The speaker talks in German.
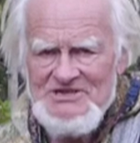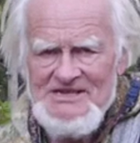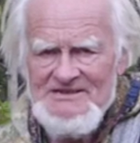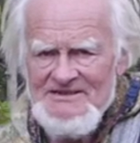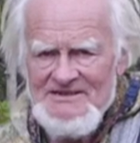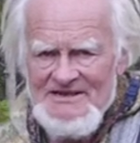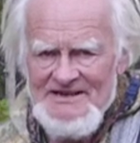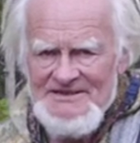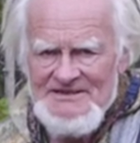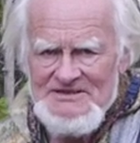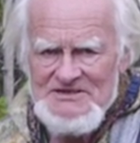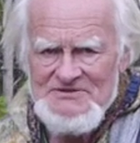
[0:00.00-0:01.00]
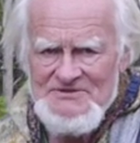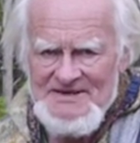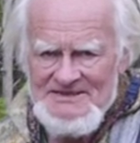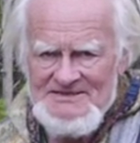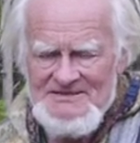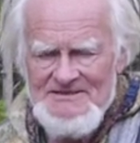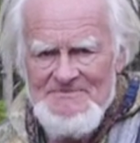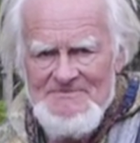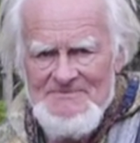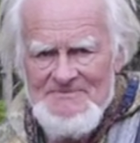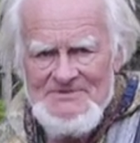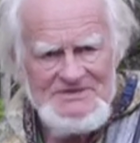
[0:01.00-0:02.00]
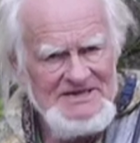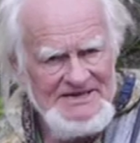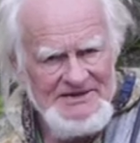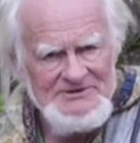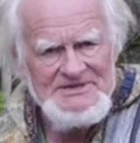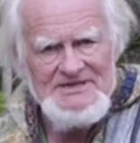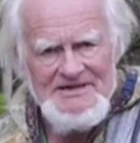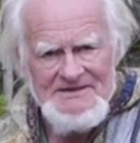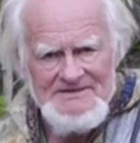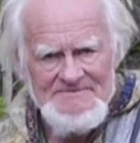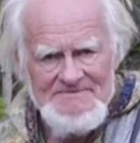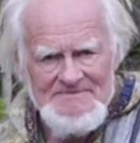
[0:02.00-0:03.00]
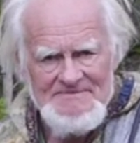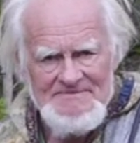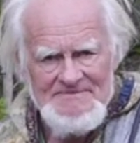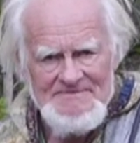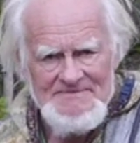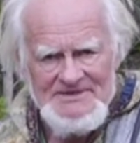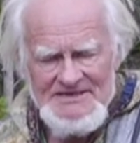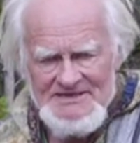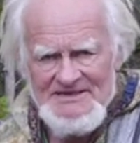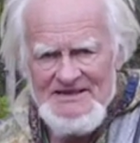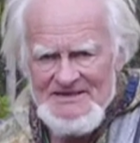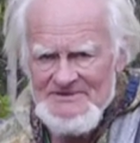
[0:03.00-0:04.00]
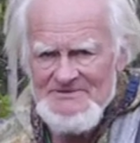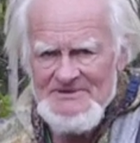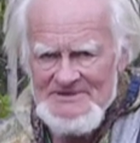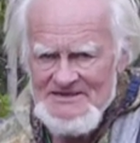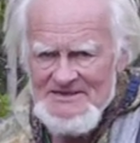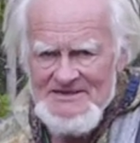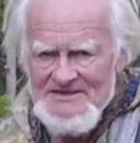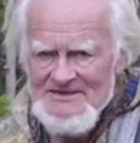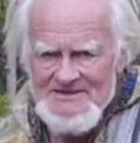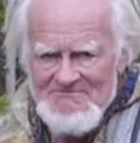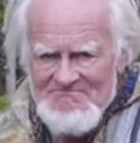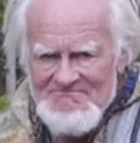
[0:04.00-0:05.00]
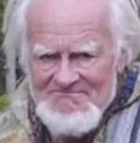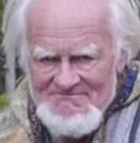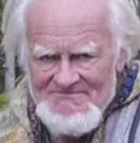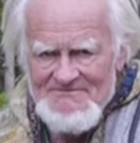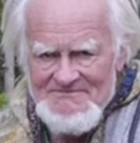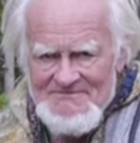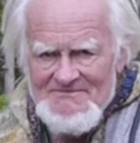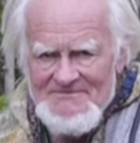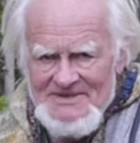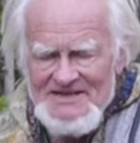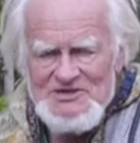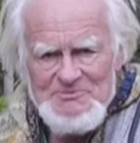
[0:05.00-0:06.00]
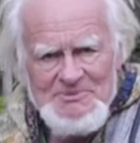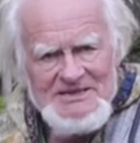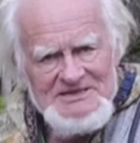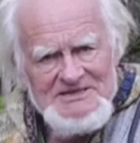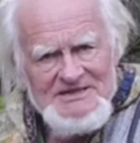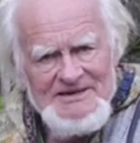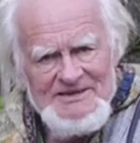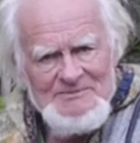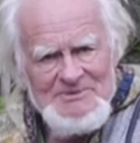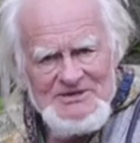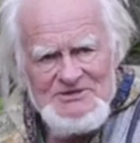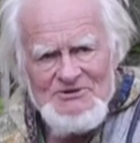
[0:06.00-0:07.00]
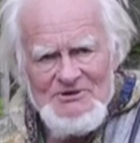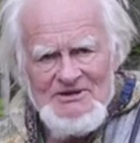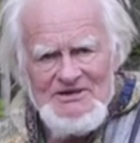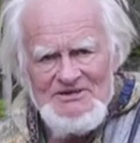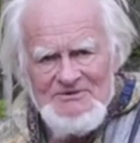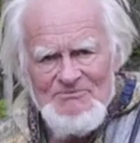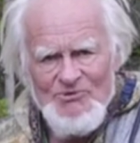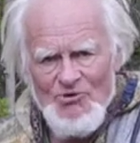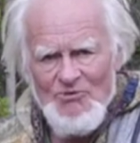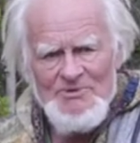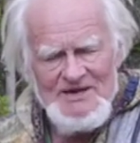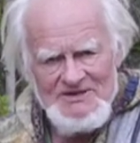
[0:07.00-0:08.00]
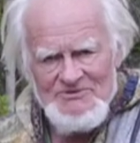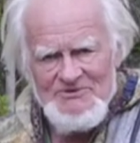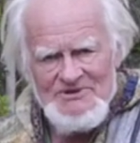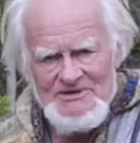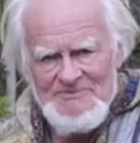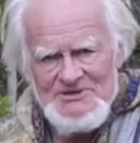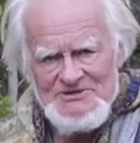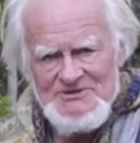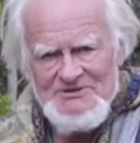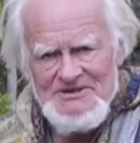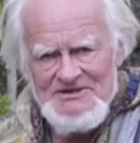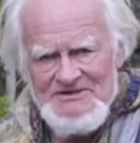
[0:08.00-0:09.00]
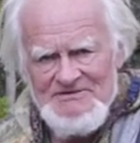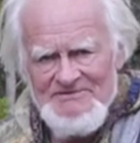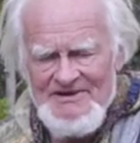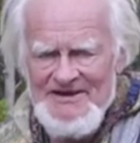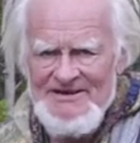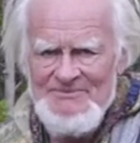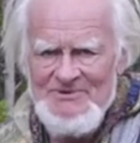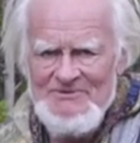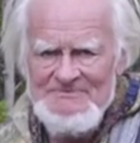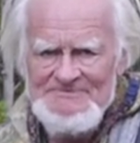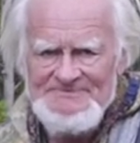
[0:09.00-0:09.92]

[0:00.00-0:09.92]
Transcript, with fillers: stellt ihr gar nichts fest. Das kann auch sein. Jede Antwort entspricht einer persönlichen Beobachtung oder persönlichen Wahrnehmung.